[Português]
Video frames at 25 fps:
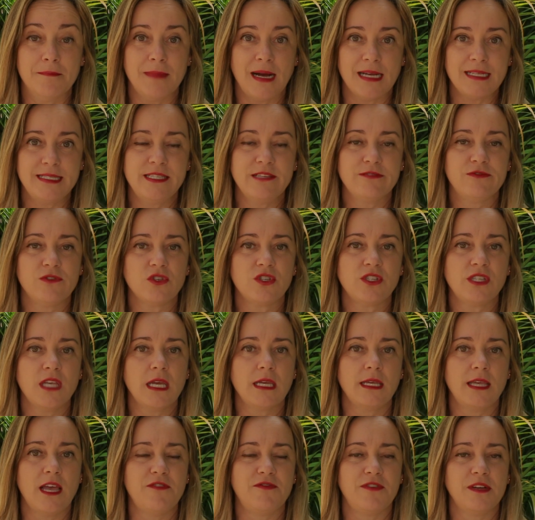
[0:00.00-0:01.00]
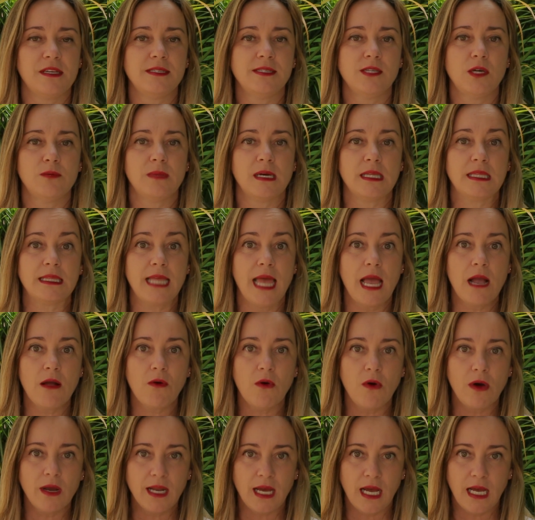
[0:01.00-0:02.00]
Mas se você quer fazer uma
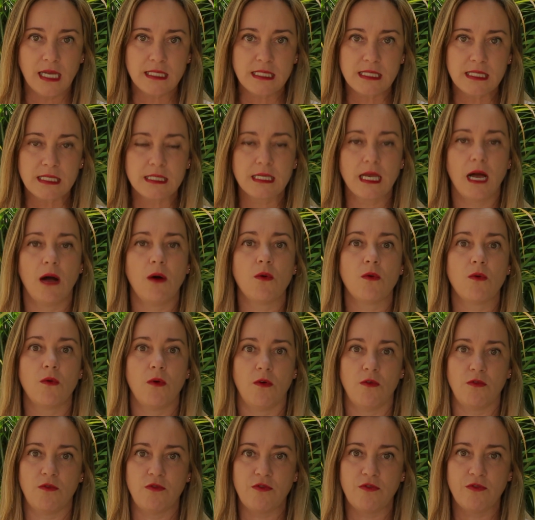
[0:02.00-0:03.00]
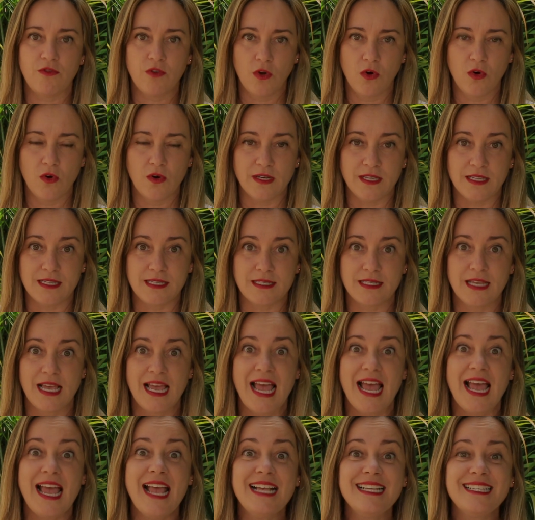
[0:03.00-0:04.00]
decoração com flores,
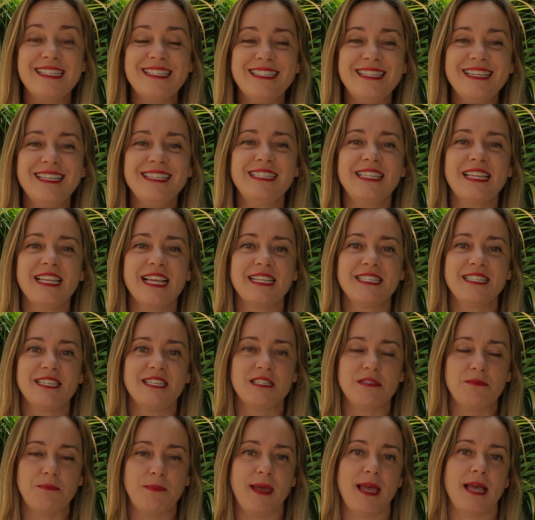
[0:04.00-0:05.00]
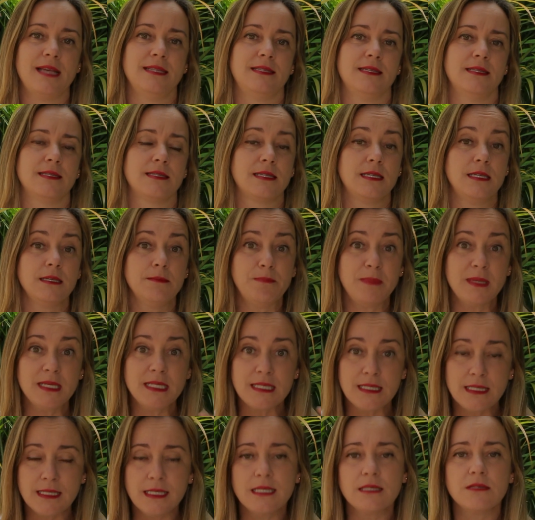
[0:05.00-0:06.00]
existem as espécies que
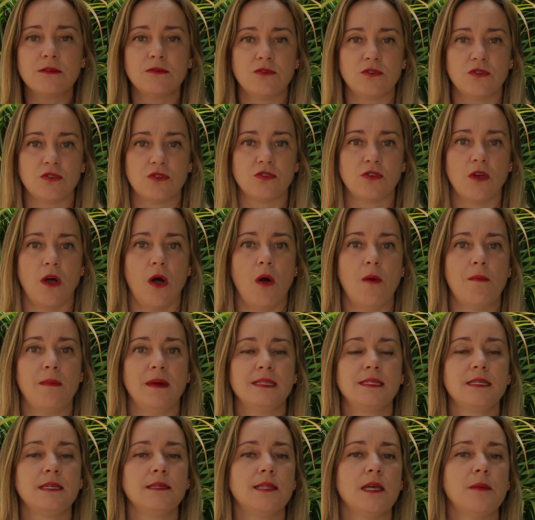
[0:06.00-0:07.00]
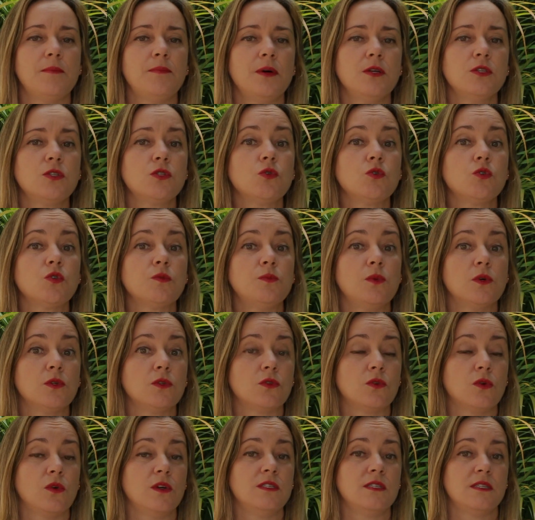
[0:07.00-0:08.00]
precisam de sol, mas que depois que os
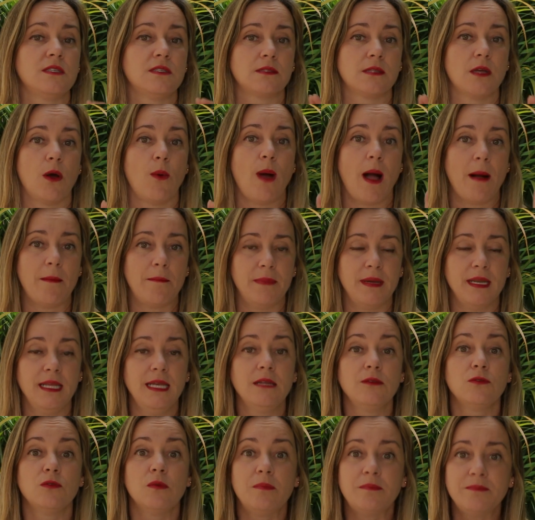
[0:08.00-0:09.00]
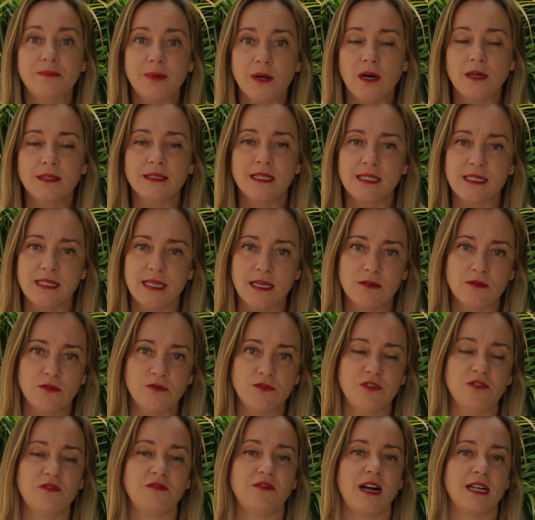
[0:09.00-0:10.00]
botões estão abrindo, podem ser
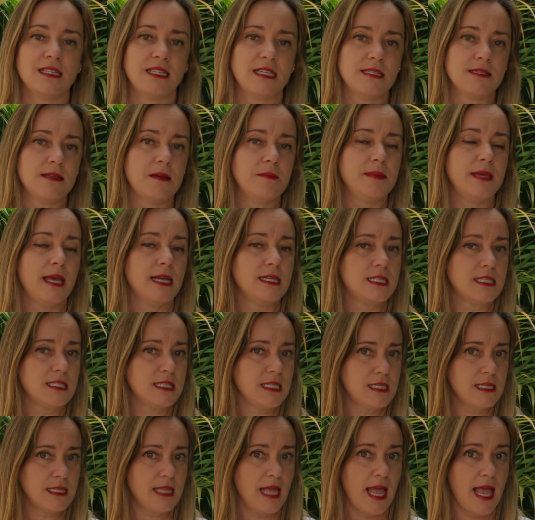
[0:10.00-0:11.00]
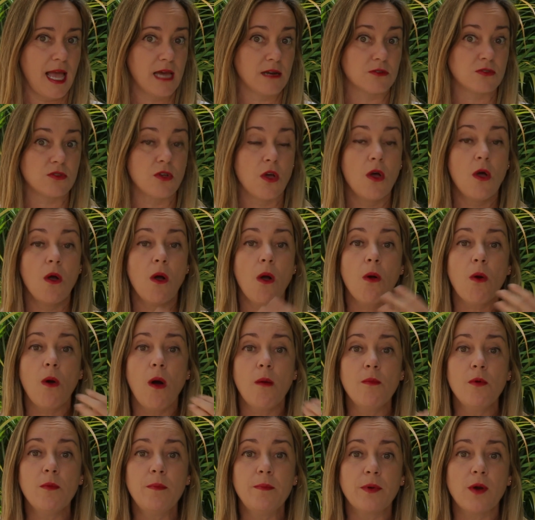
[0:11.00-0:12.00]
cultivadas em ambientes internos,
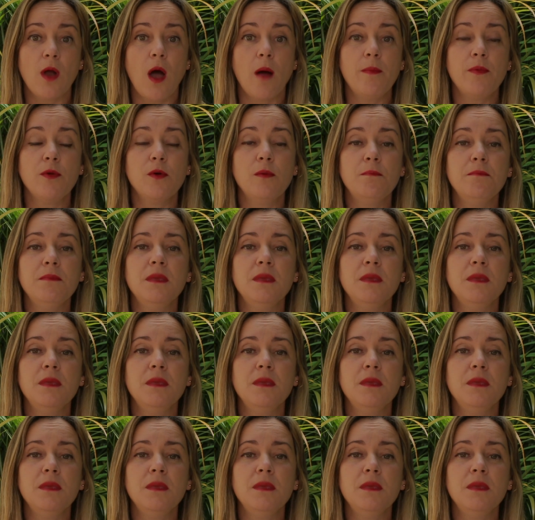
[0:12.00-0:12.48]
como o próprio